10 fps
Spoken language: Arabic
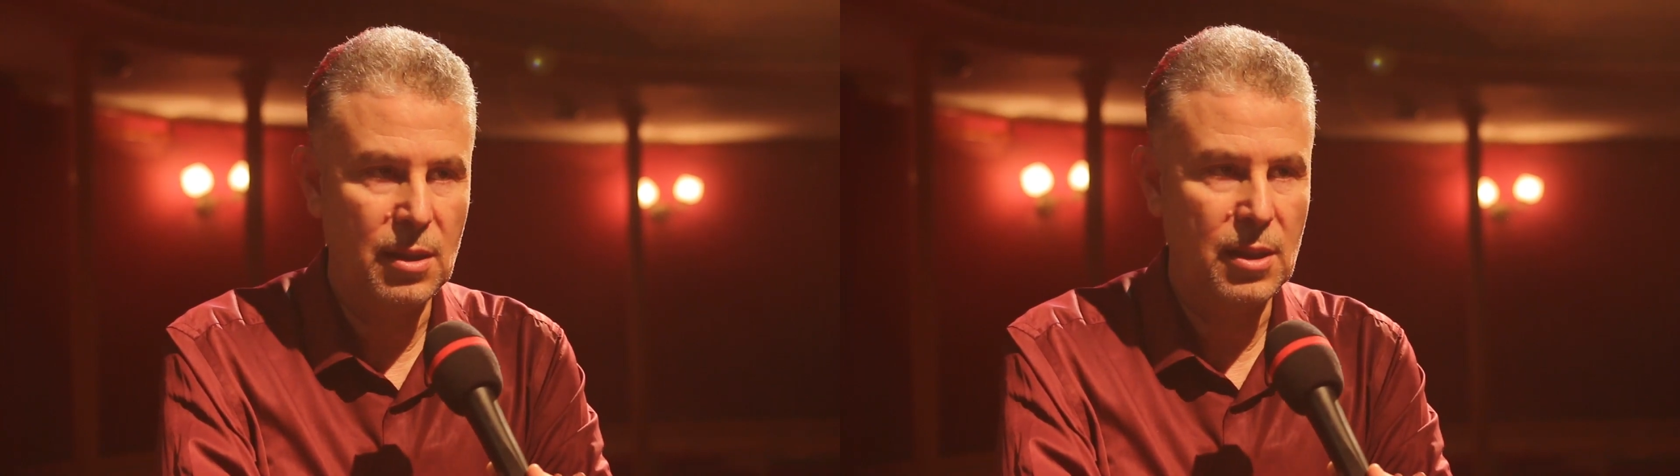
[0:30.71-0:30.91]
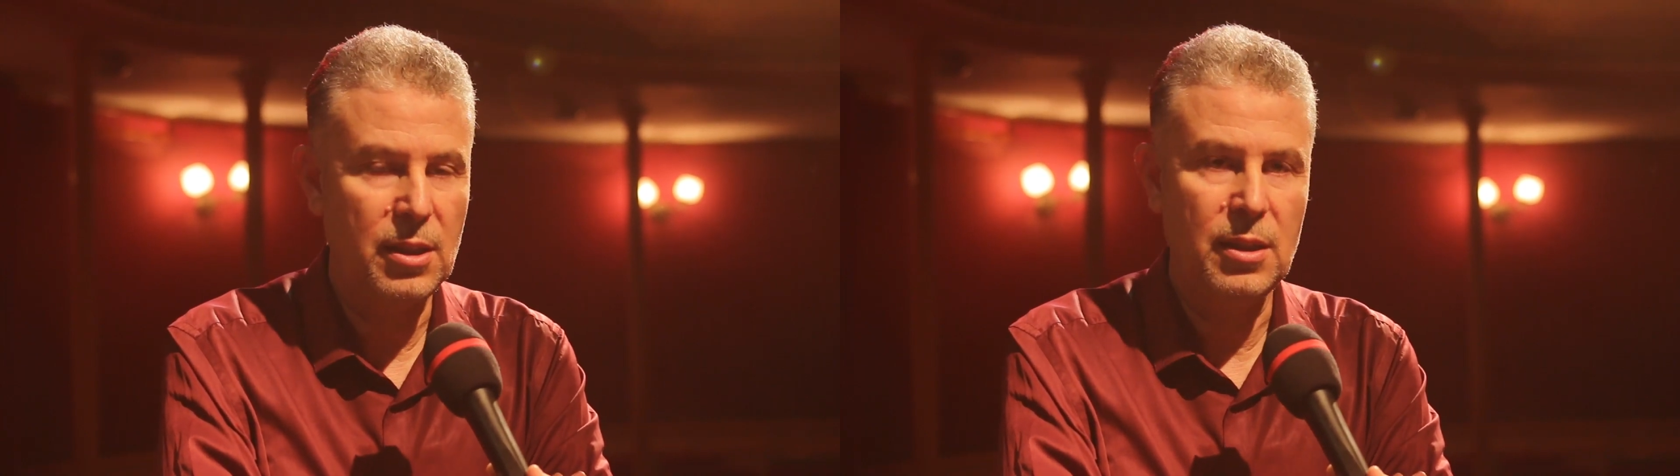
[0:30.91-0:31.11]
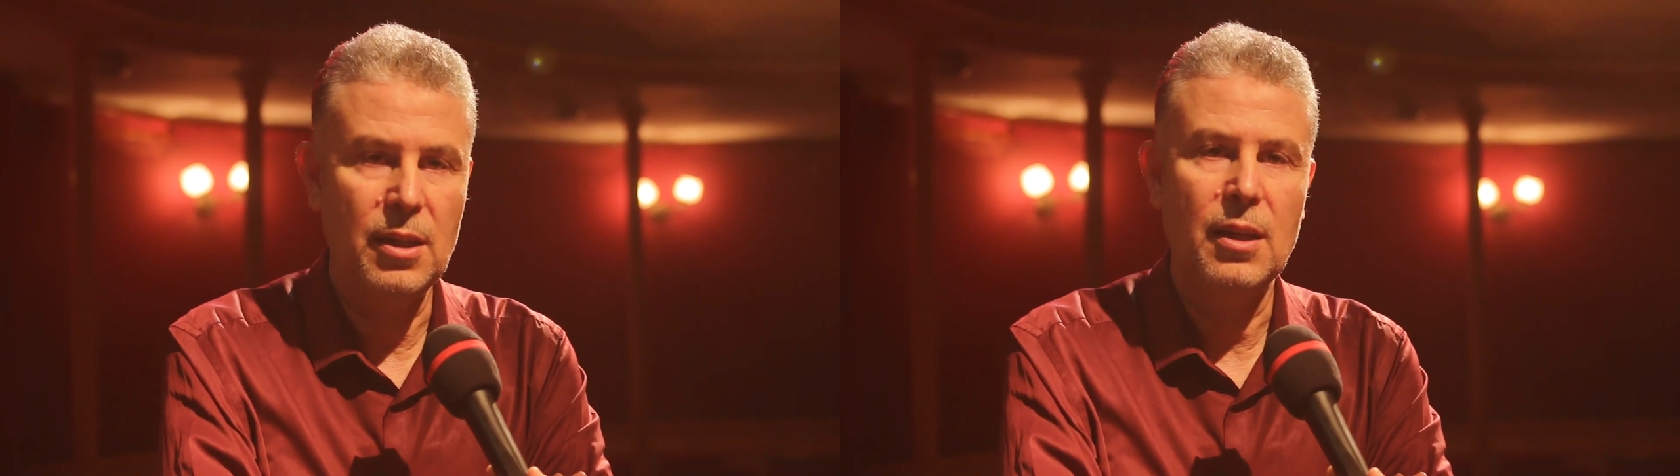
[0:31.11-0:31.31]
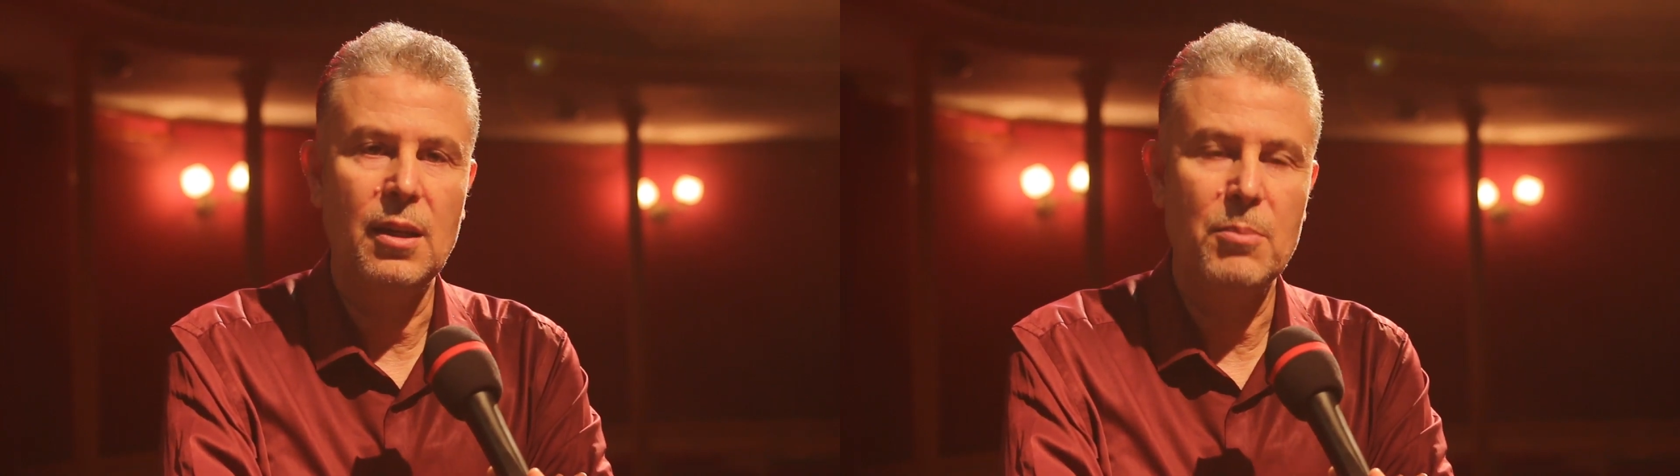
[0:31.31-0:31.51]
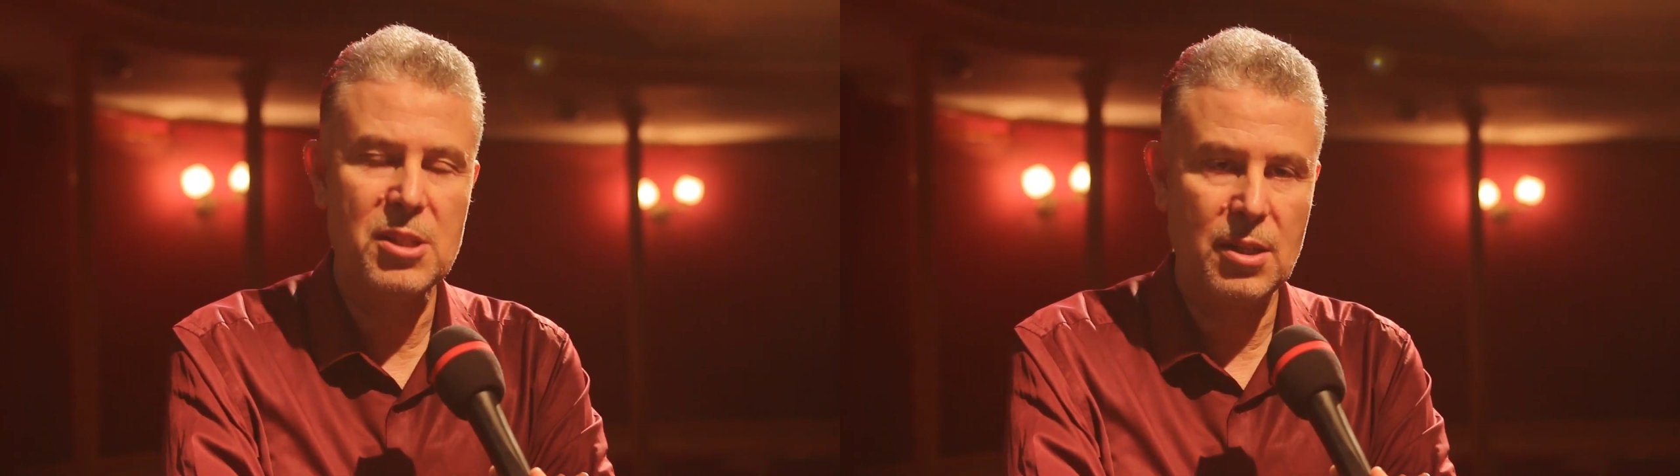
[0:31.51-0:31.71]

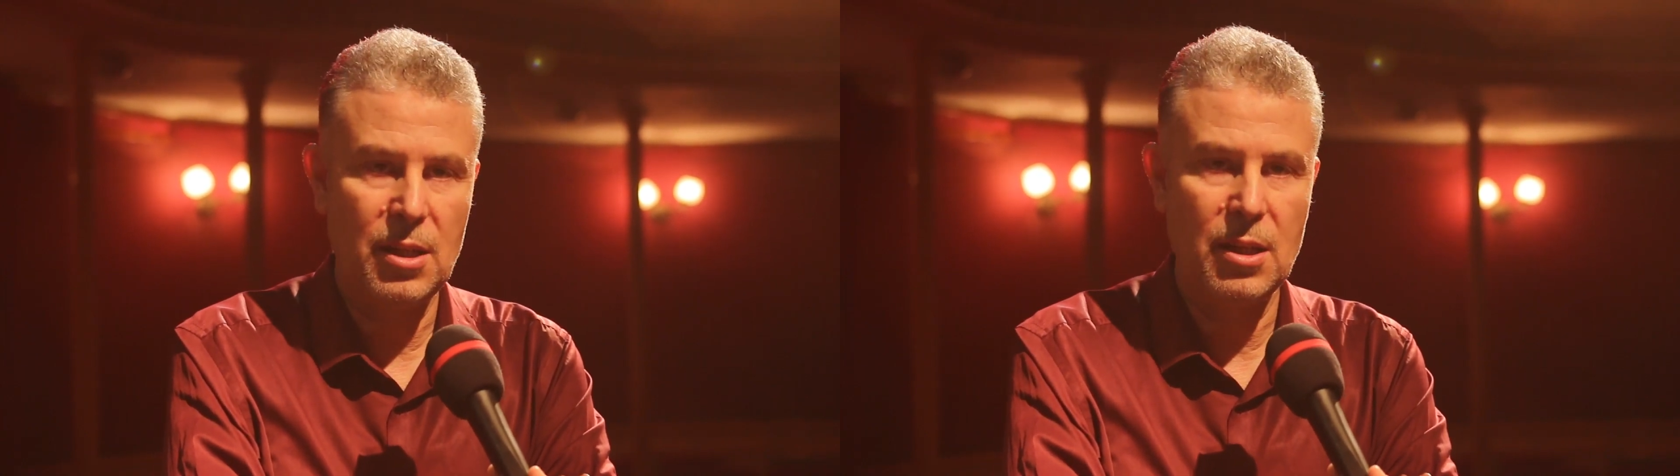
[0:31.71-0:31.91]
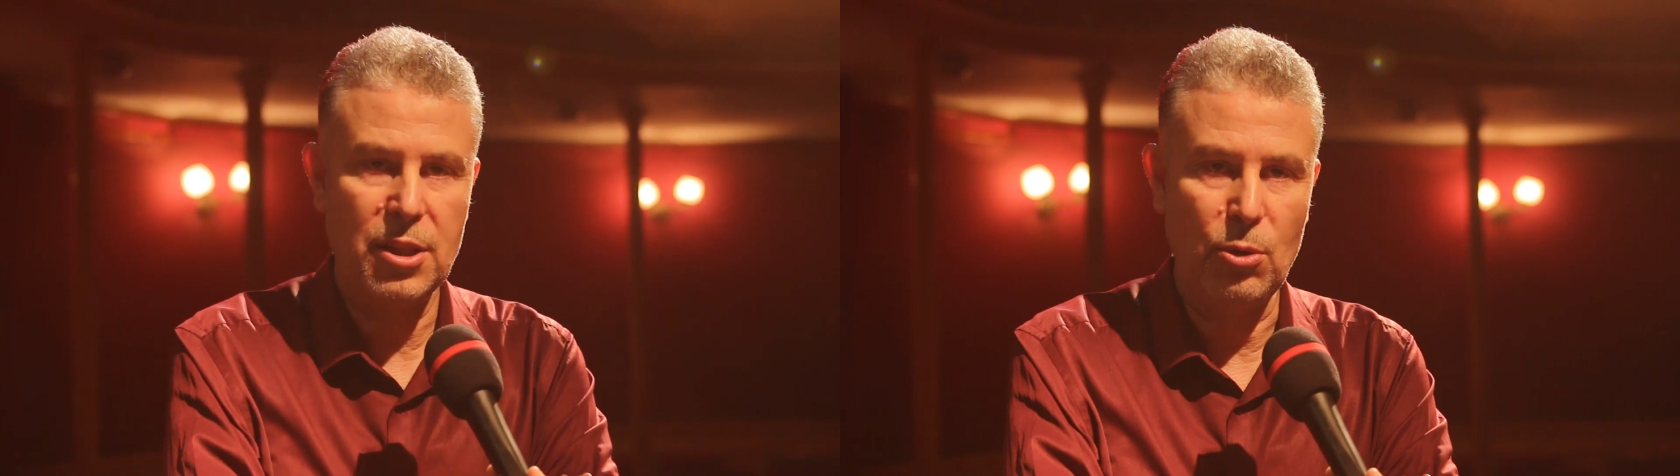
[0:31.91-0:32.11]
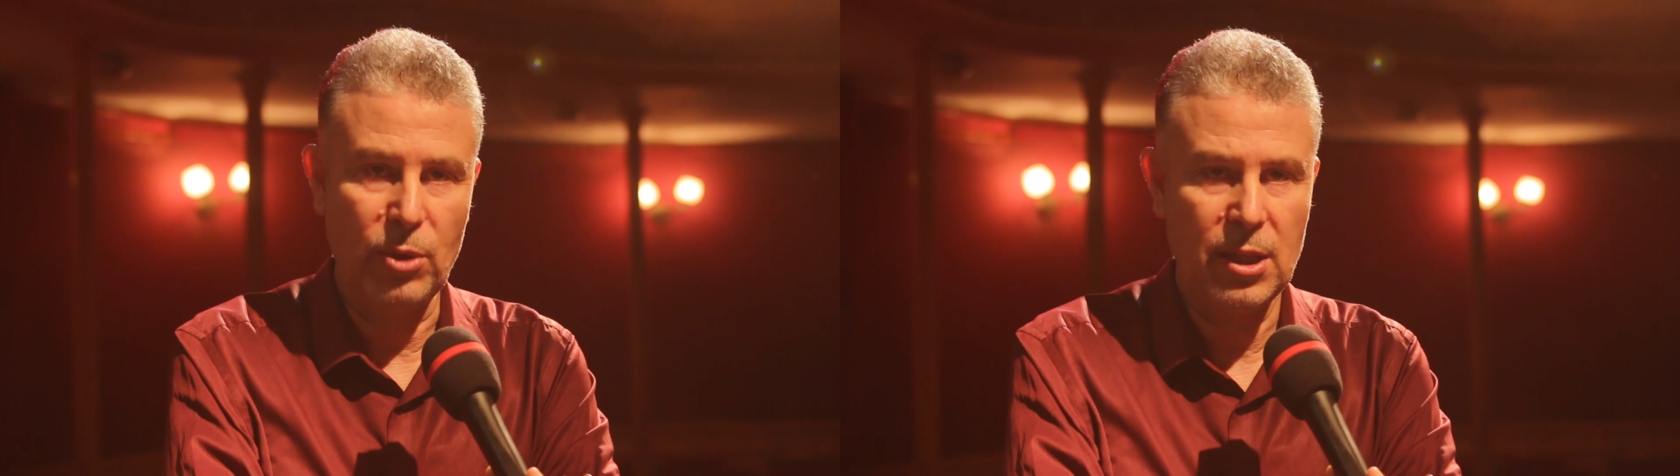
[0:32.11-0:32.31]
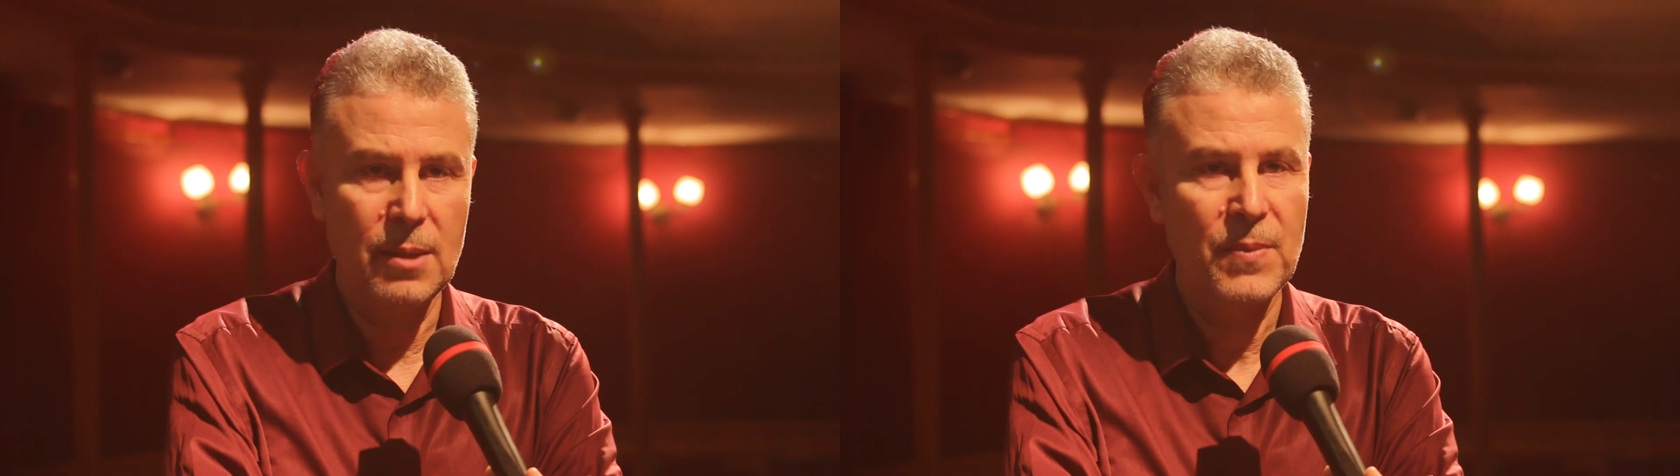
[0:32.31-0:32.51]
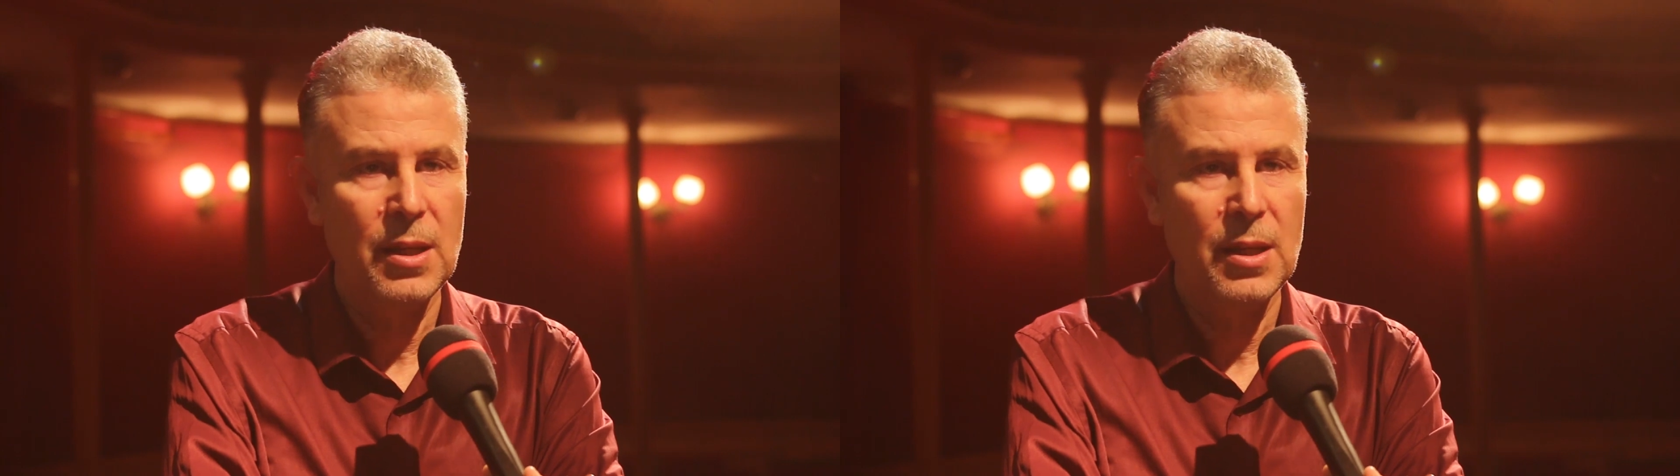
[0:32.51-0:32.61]
للمسرح الثوري